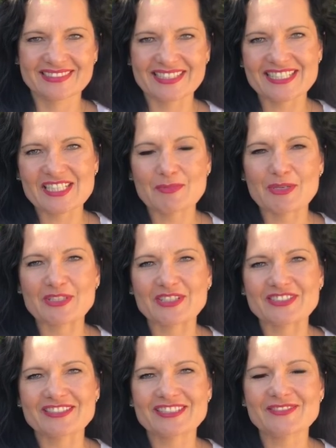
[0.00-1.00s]
Cześć moi
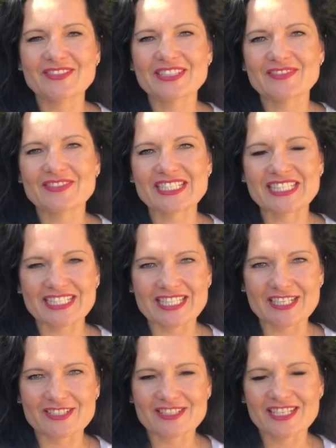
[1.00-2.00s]
drodzy, witam Was
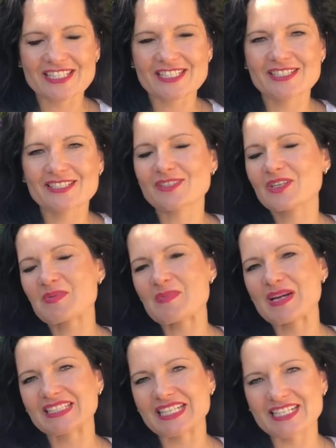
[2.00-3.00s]
serdecznie. Z tej strony
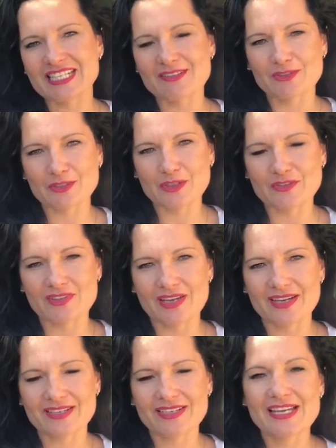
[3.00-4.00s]
Magdalena
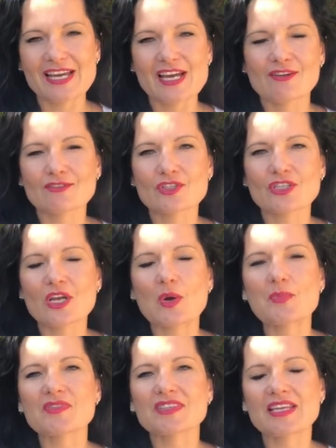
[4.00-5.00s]
Wojtkowiak. Wczoraj
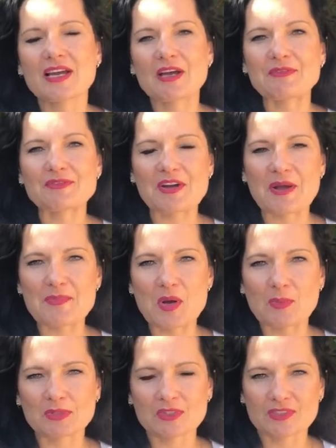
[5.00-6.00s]
opowiadałam Wam o
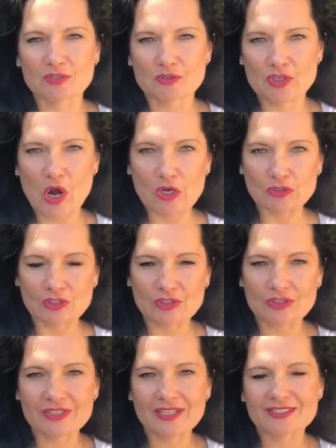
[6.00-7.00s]
motywatorze
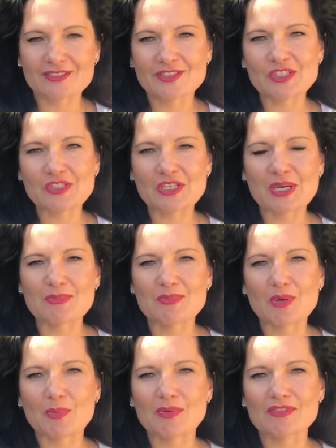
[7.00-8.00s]
honor, a dziś chciałabym
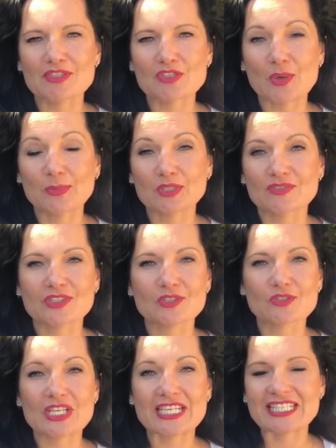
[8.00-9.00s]
opowiedzieć o
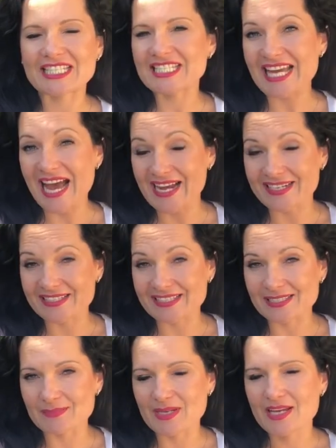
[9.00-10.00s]
motywatorze
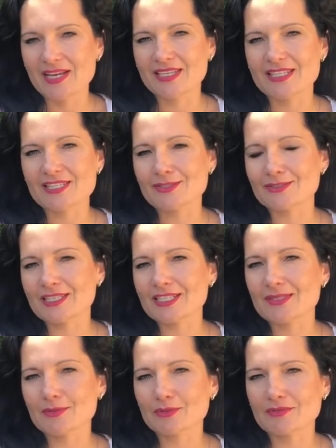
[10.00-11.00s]
idealizm. Jest to
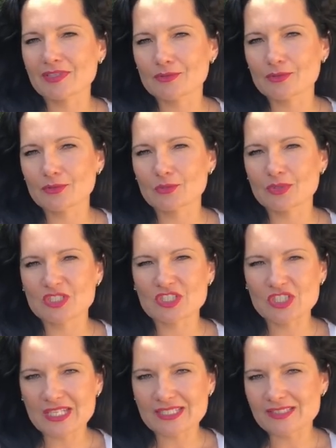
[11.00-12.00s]
taki motywator, który
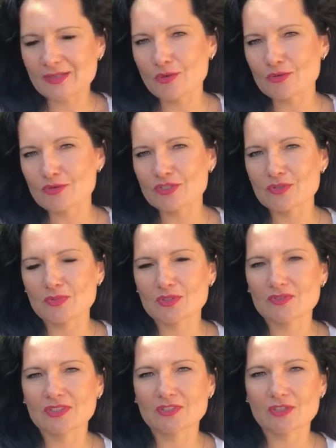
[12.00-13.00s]
często łączy się z
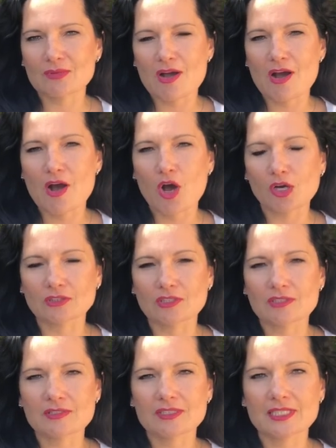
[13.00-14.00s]
motywatorem
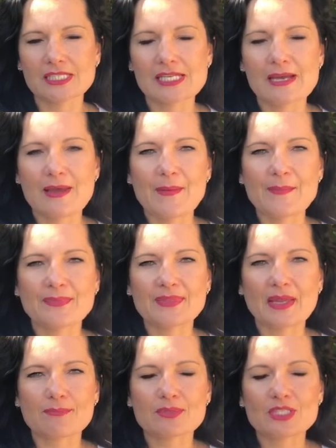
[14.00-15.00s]
honor i
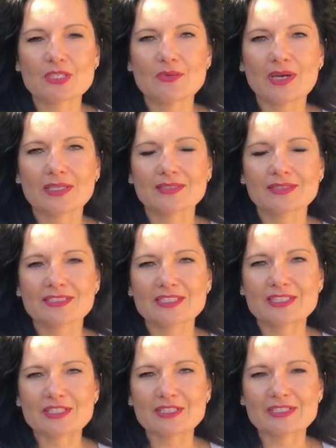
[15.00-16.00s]
na przykład,
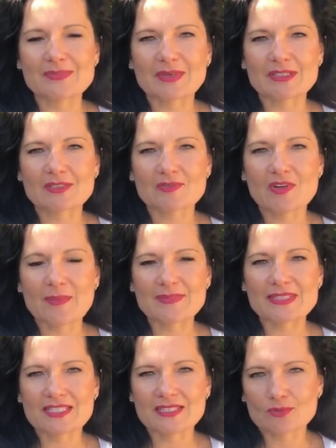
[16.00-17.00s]
e, gdy pracowałam
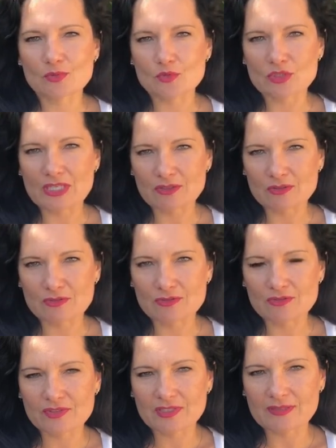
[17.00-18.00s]
z jednym z
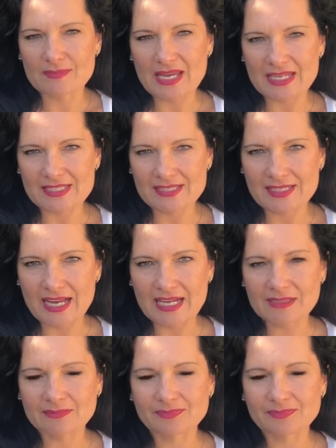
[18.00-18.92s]
urzędów e, miasta,